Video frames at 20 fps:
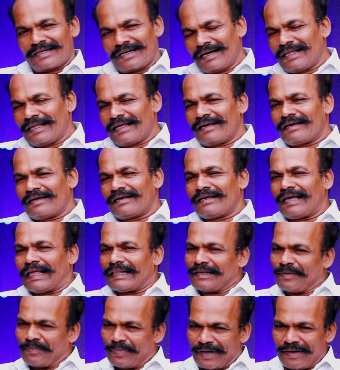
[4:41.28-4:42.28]
அதனால
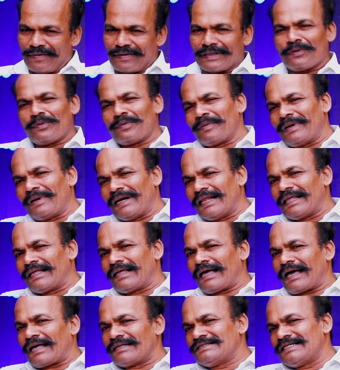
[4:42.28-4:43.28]
அந்த படம் வந்து உண்மையில
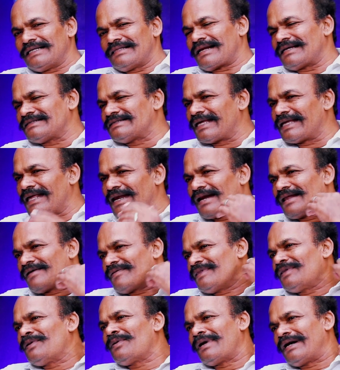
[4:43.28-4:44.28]
அஜித்
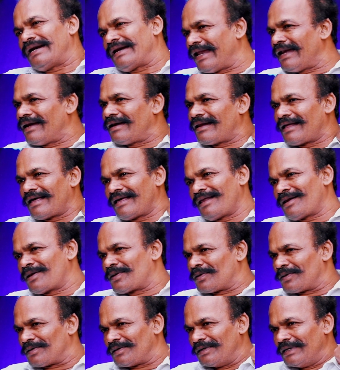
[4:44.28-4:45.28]
ரசிகர்களுக்கு வந்து ஒரு ட்ரீட்டா
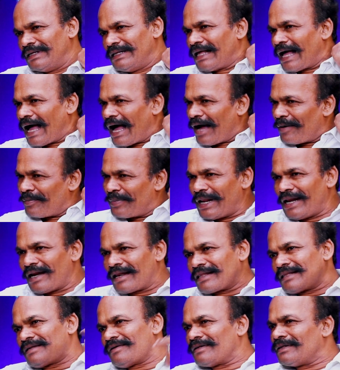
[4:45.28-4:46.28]
இருக்கும்
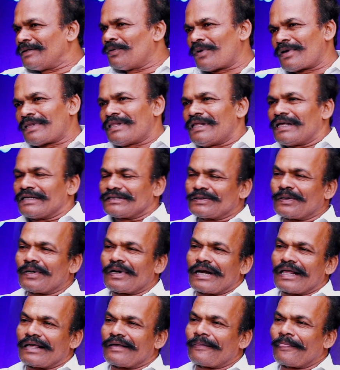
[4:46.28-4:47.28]
அப்படின்றத வந்து உறுதியா
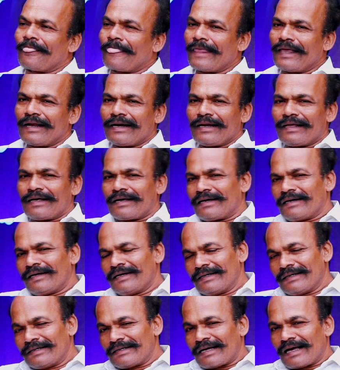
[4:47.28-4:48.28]
சொல்லலாம் ஏன்னா
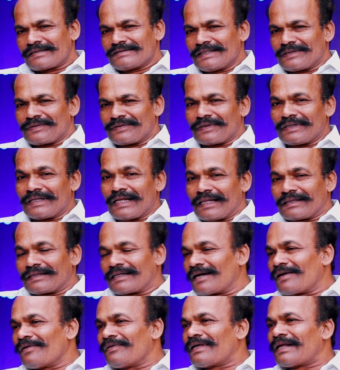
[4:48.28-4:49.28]
அஜித் வந்து
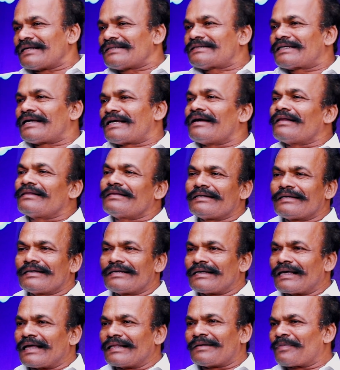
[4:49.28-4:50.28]
அந்த அளவுக்கு ரிஸ்க் எடுத்து
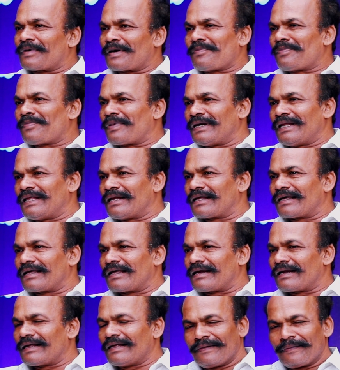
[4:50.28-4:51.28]
அந்த படம்
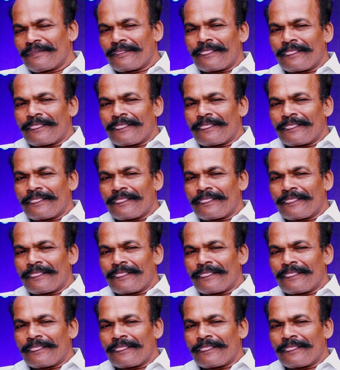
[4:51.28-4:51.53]
பண்ணிருக்காரு